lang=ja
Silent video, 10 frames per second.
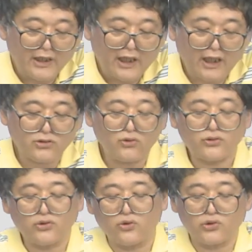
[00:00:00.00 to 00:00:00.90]
波
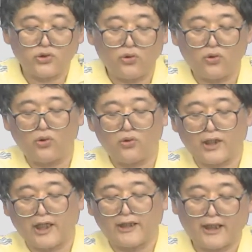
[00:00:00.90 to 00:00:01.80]
長長超音
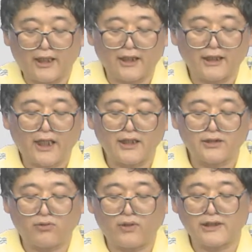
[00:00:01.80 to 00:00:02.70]
階から簡
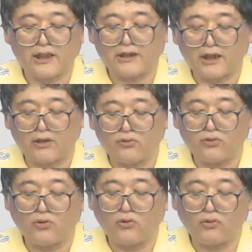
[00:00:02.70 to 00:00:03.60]
素化された
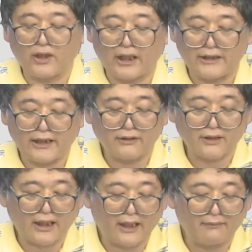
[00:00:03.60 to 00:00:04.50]
録音音階である
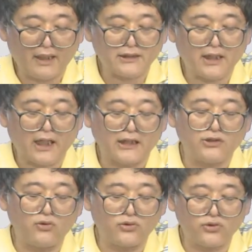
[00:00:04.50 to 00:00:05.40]
からまず波
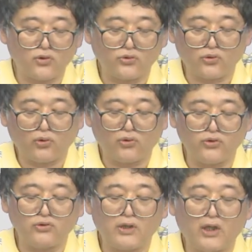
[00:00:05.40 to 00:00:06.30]
長長の固
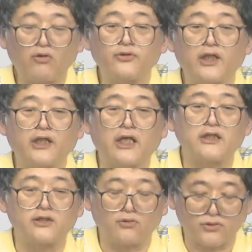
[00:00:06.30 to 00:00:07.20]
有和音で
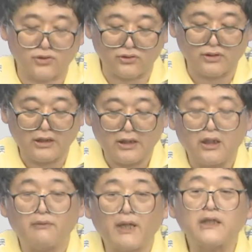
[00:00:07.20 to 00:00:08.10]
検証する
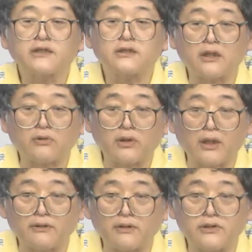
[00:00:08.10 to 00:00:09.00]
まずってとこ
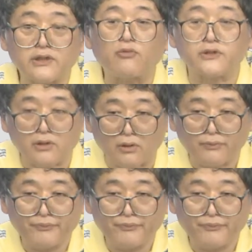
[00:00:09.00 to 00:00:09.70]
がくせ者ですよ、